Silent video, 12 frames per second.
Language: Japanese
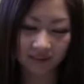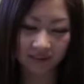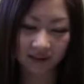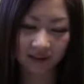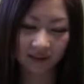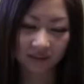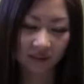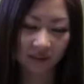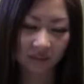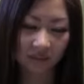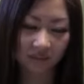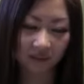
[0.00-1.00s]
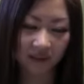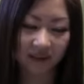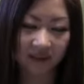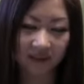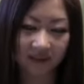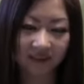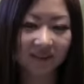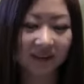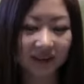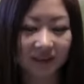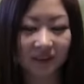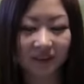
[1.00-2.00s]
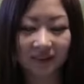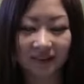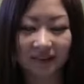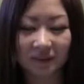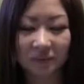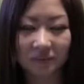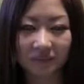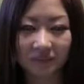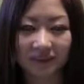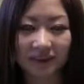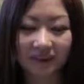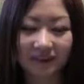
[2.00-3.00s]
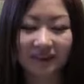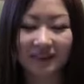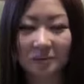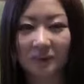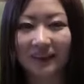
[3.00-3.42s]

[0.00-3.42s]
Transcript: あとはもうあれやなシュレックはうちむっちゃおすすめ